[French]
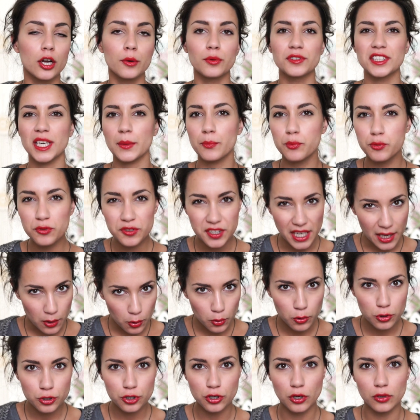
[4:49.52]
comment dire, plus
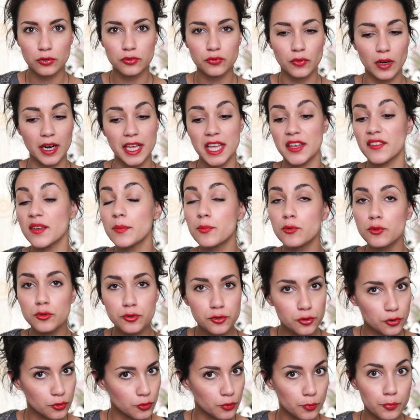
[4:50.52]
accrochante. Voilà, il y avait
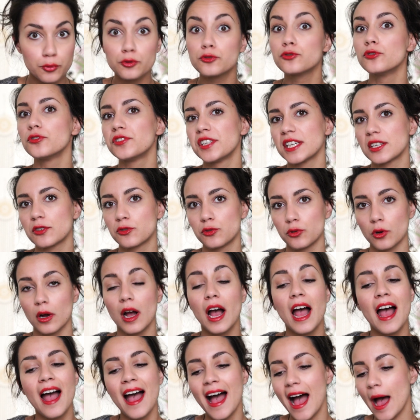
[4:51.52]
plus de, plus de texture.
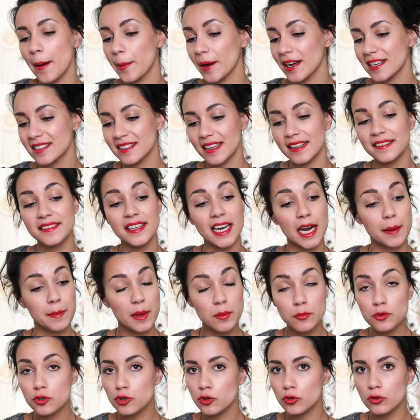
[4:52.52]
Après, ça a été la
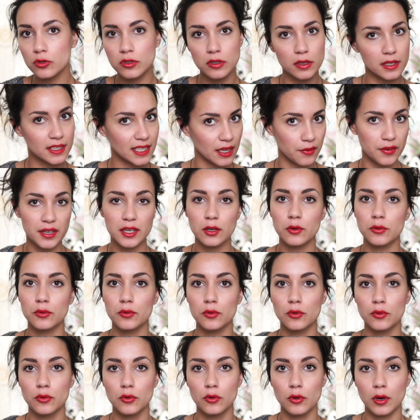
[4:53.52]
même chose qu'avec
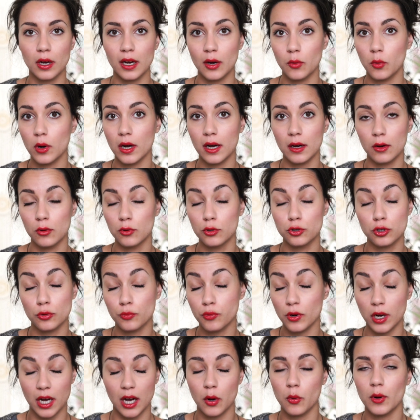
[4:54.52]
le, rawa, le
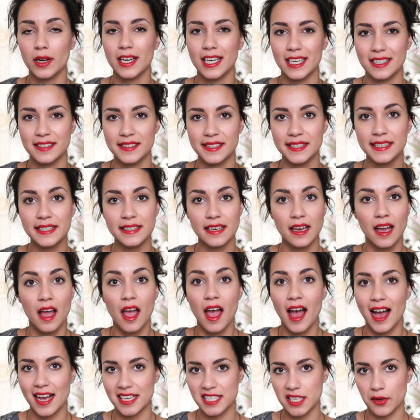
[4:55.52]
shampoing rawa classique,
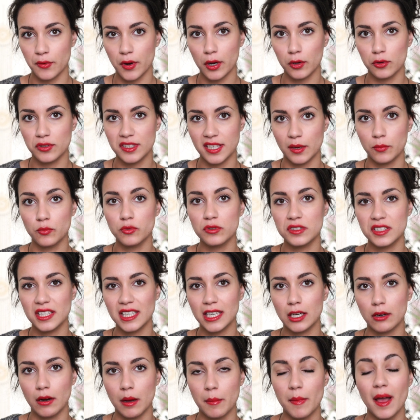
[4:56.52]
à savoir que ça
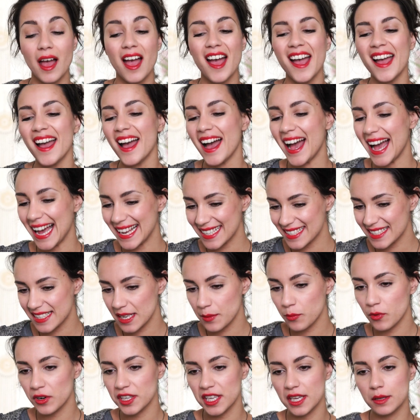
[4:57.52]
moussait quand même
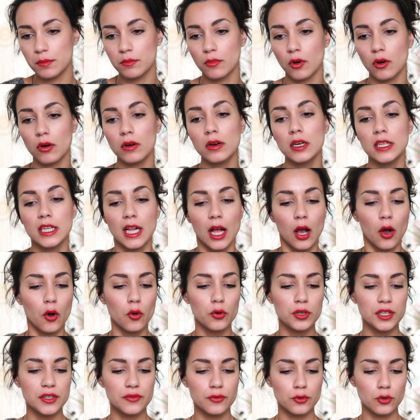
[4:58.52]
assez moyennement.
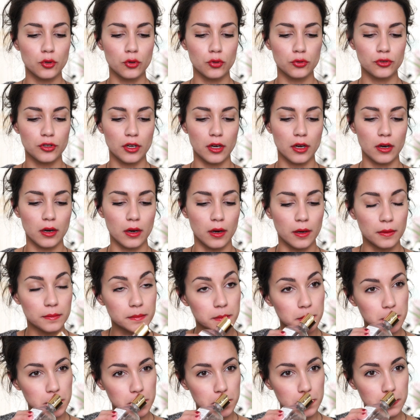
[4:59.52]
Au niveau de
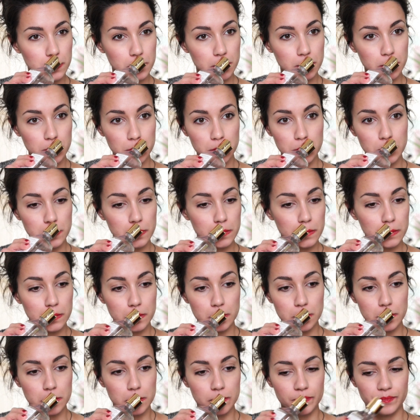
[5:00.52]
l'odeur,
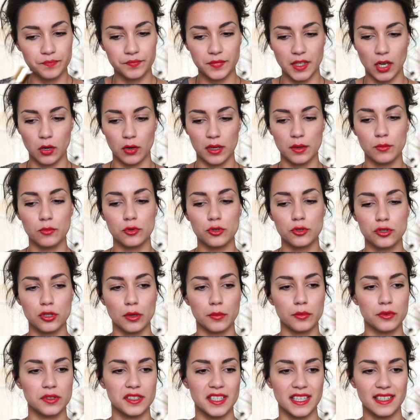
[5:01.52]
alors il
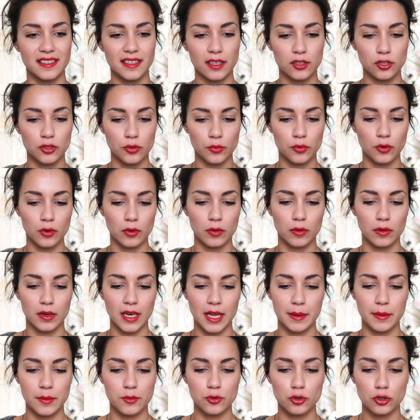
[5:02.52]
semble que c'est exactement
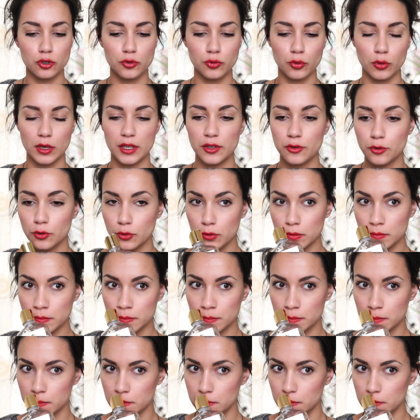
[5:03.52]
la même chose pour les deux.